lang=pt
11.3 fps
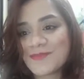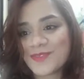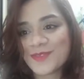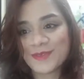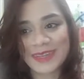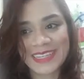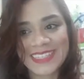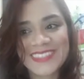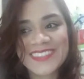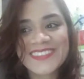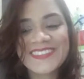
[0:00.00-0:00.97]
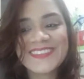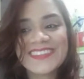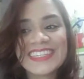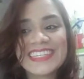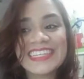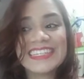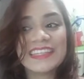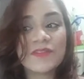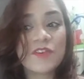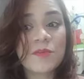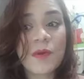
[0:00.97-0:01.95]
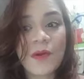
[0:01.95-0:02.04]
movimento da
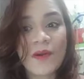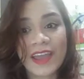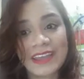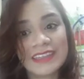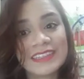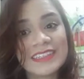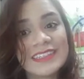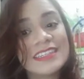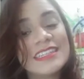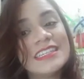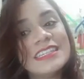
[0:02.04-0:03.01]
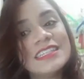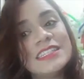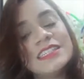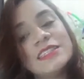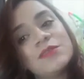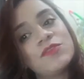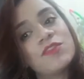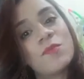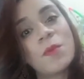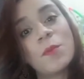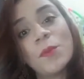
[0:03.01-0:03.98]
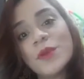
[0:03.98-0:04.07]
forma correta, de uma
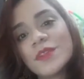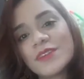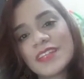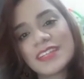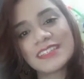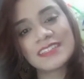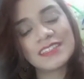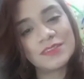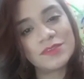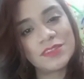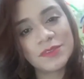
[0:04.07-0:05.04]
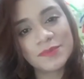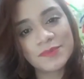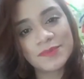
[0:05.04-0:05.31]
forma muito criativa.